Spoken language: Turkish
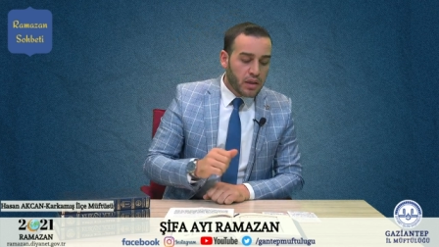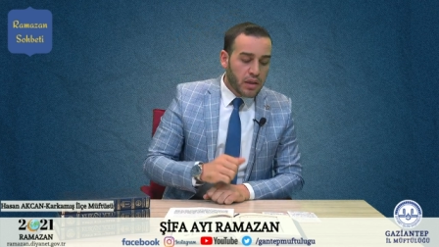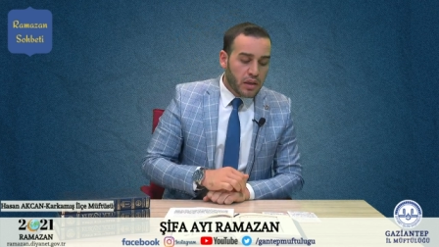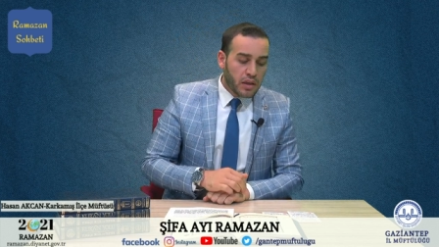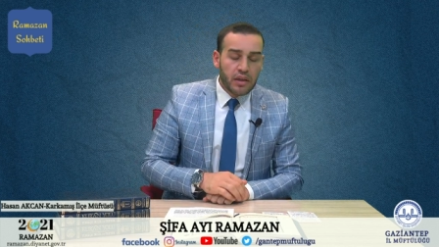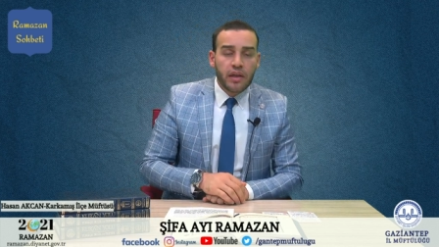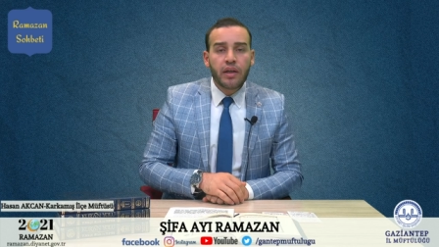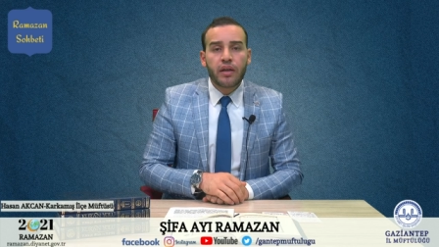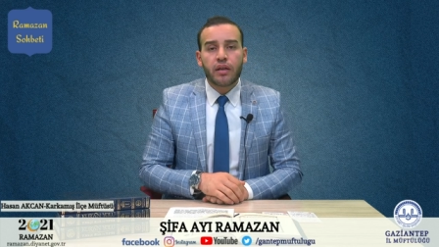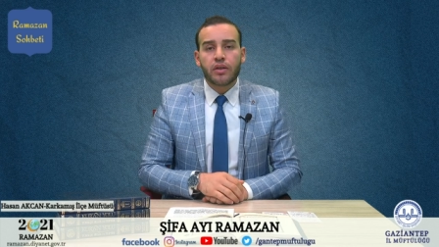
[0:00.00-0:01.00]

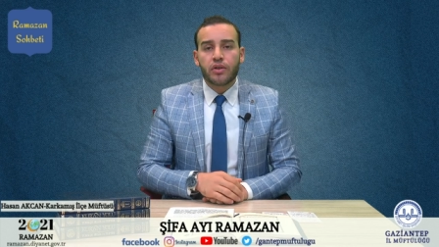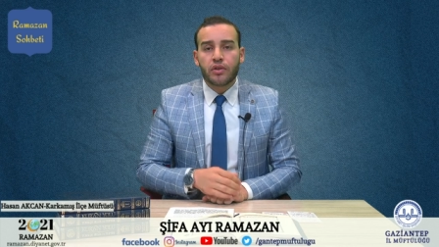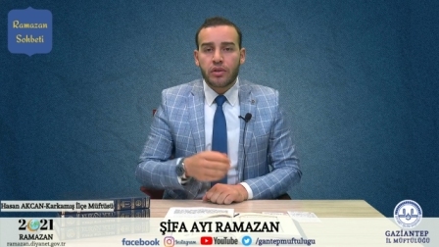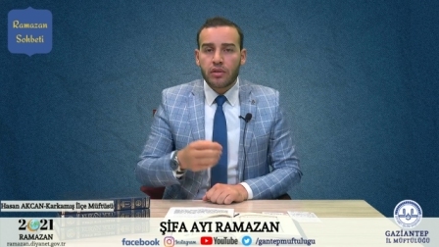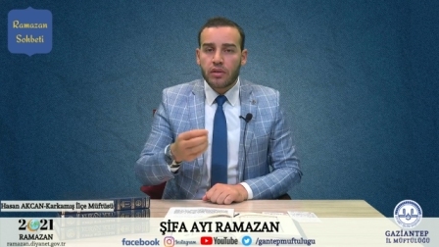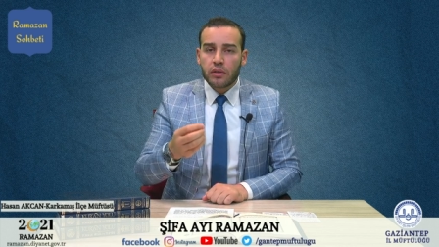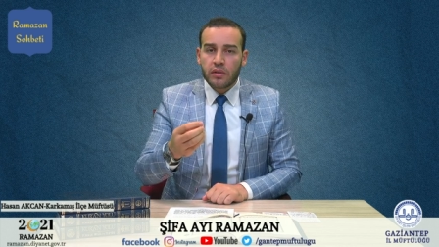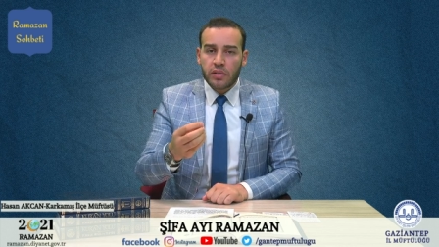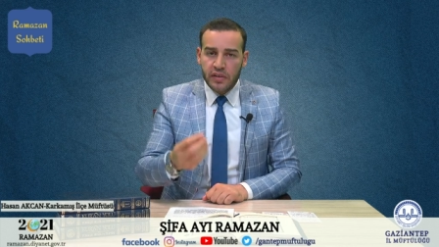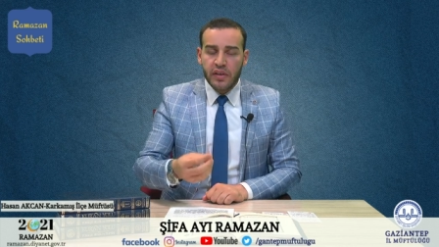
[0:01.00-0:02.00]
Yine
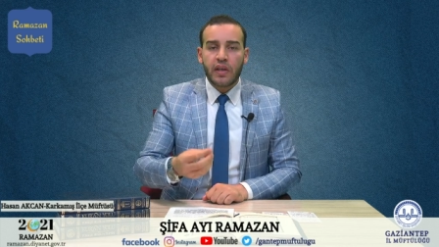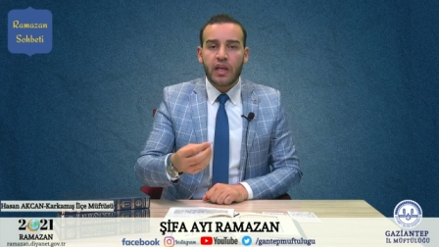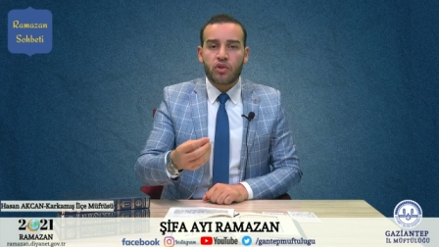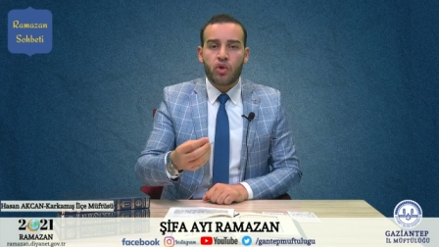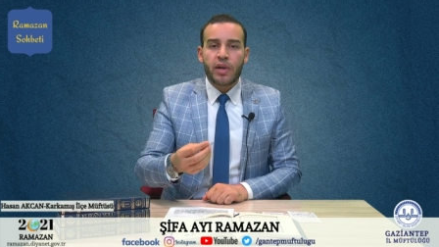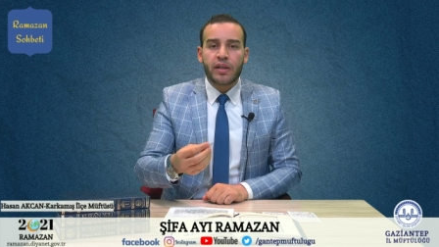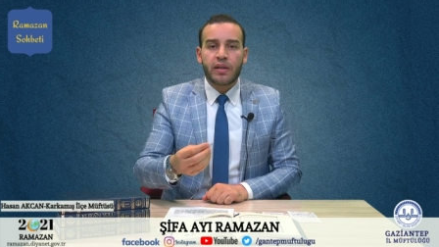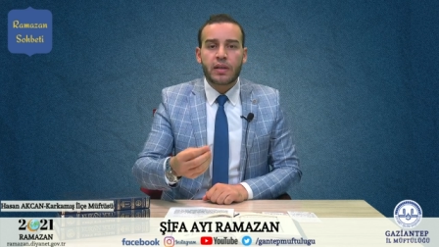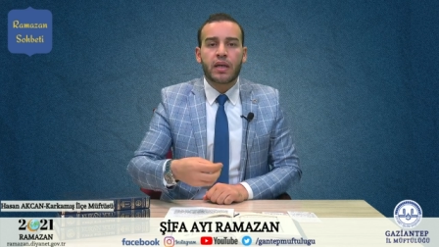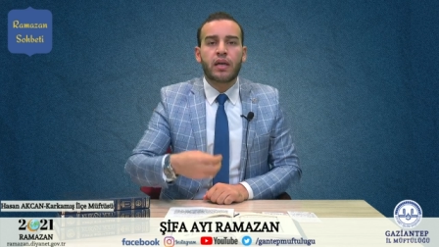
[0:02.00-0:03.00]
dedik ya cömertlik
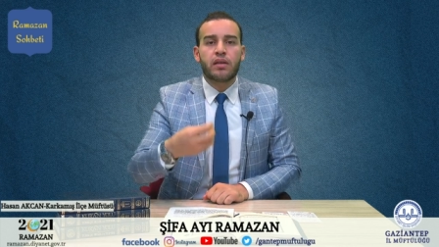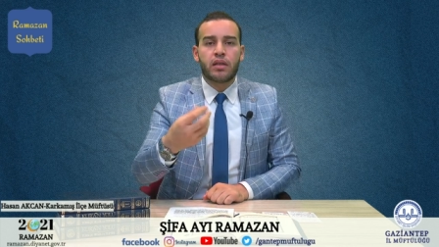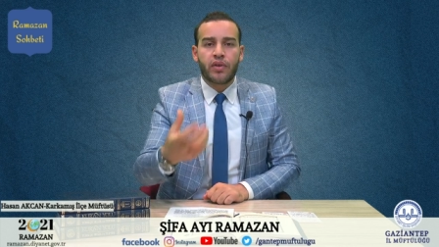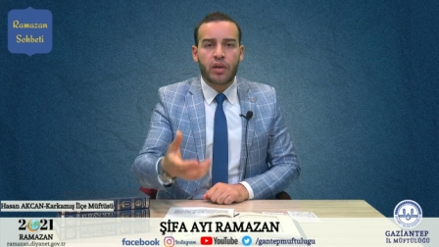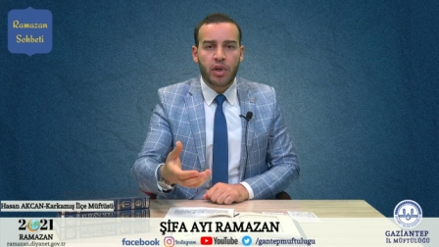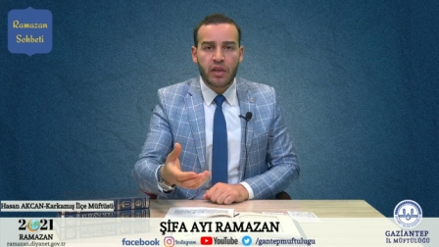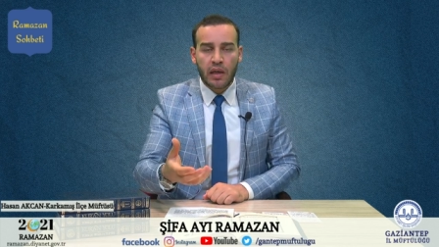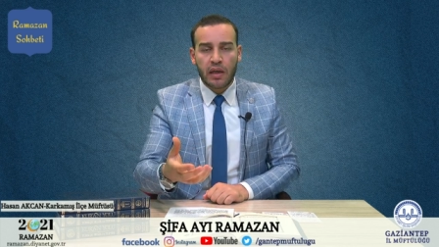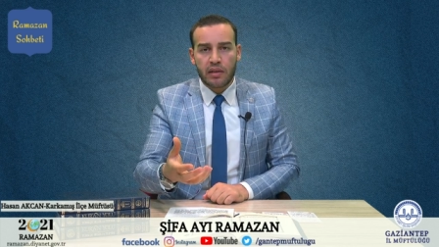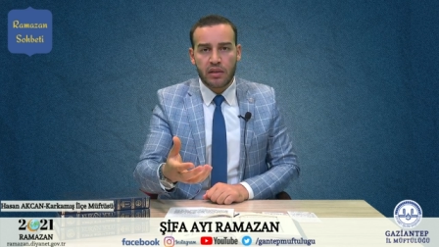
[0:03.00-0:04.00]
sadece vermek
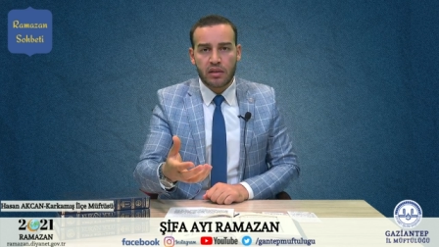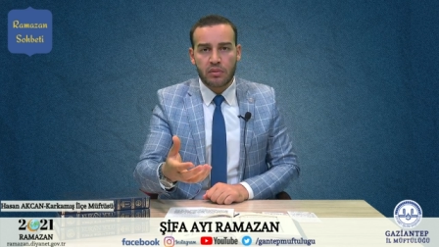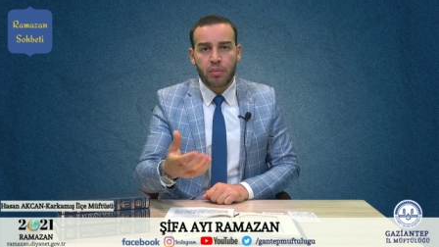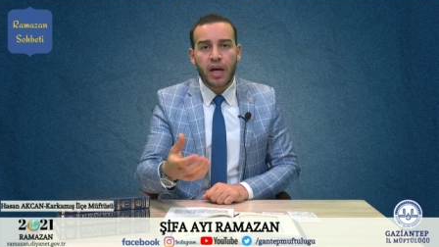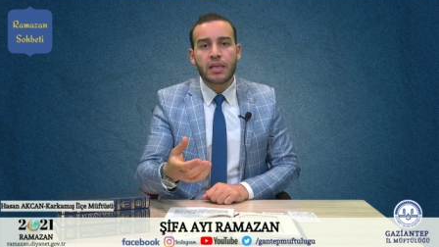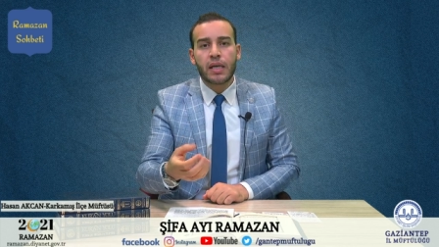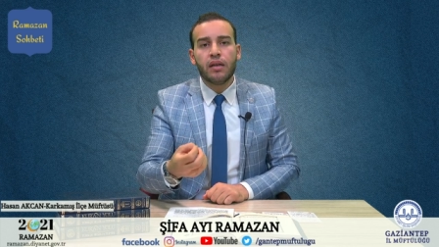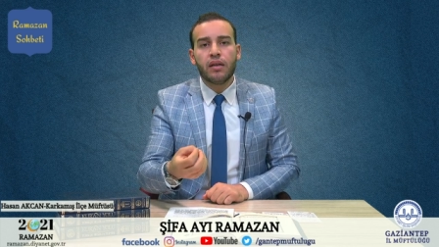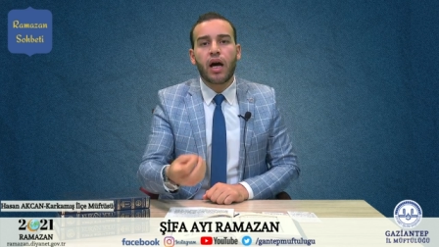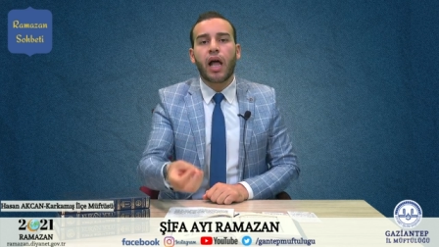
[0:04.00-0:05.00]
değildir. Bazen
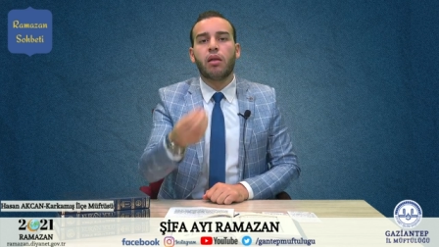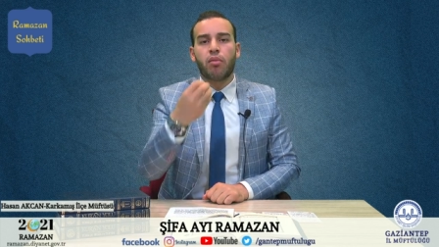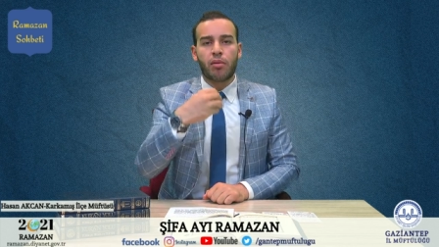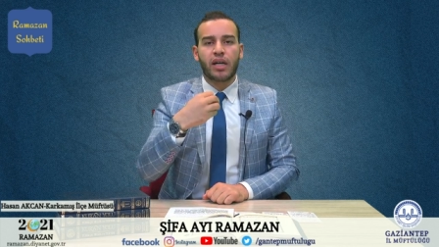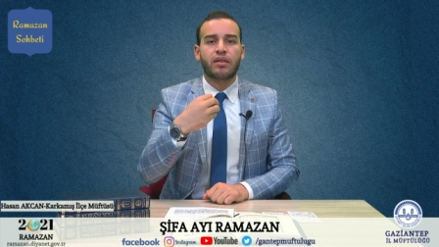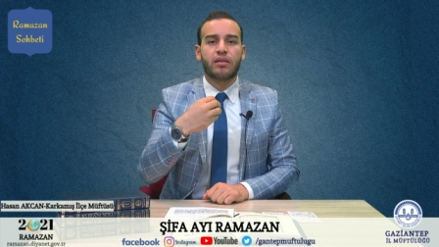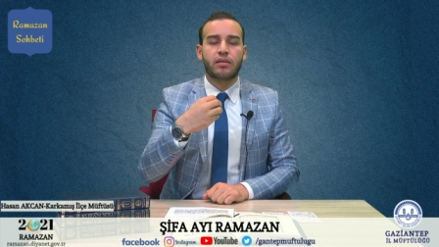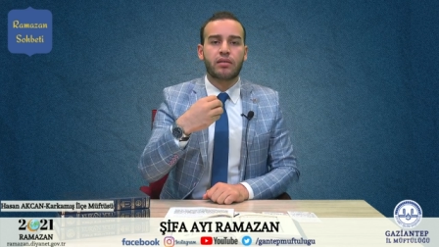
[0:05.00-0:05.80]
almamaktır.